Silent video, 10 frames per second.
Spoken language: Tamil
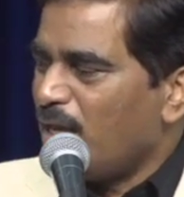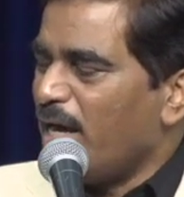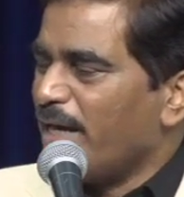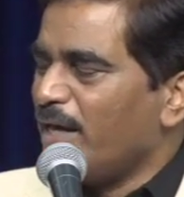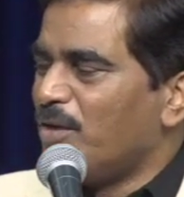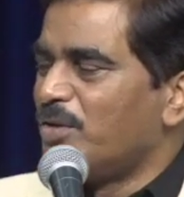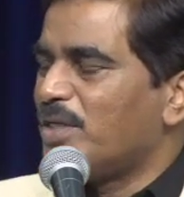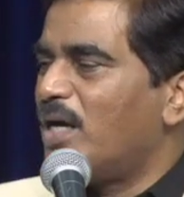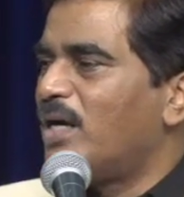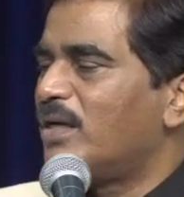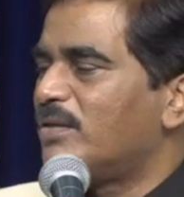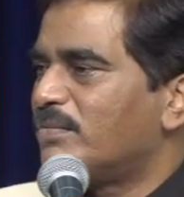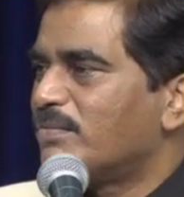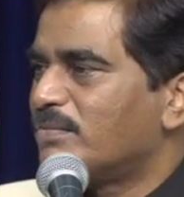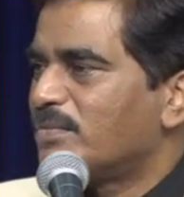ஆலே லூயா
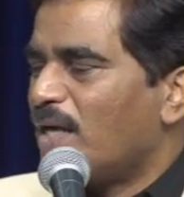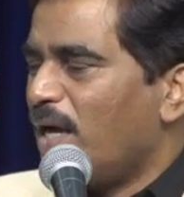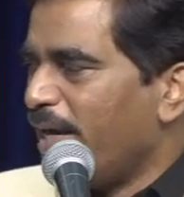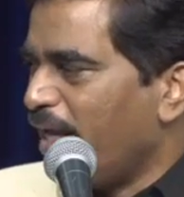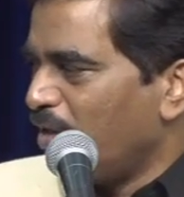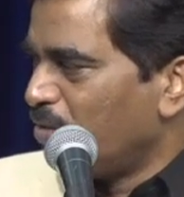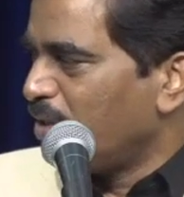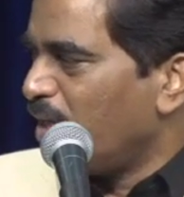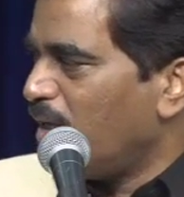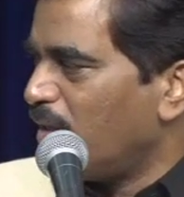ஆலே லூயா